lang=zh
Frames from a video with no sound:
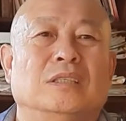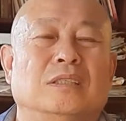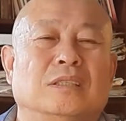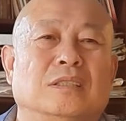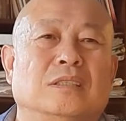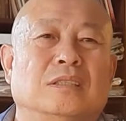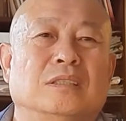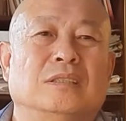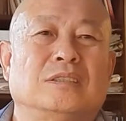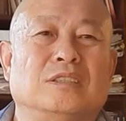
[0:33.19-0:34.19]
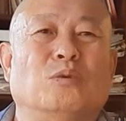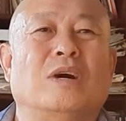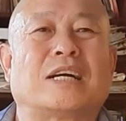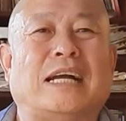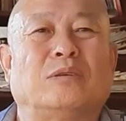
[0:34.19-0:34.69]
呃自
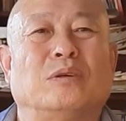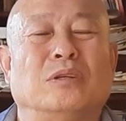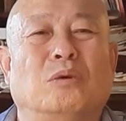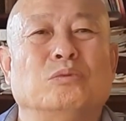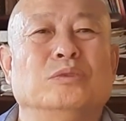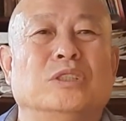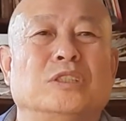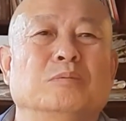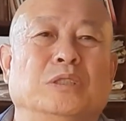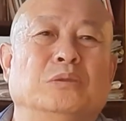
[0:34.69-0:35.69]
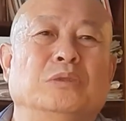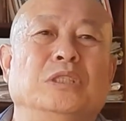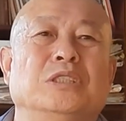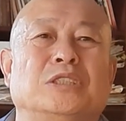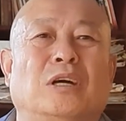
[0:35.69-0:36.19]
我感觉到物质生命有一
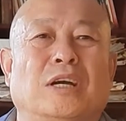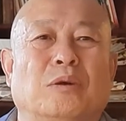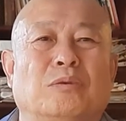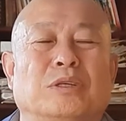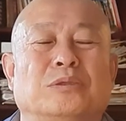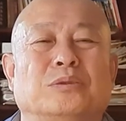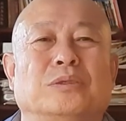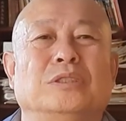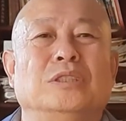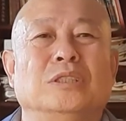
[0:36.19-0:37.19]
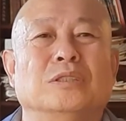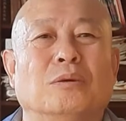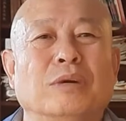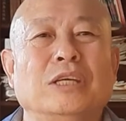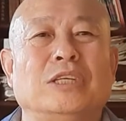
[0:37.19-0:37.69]
定障碍或者受到一定的
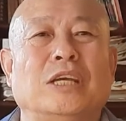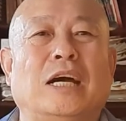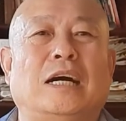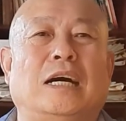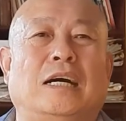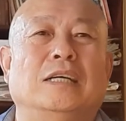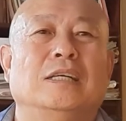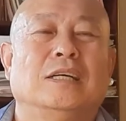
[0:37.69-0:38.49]
威胁啊，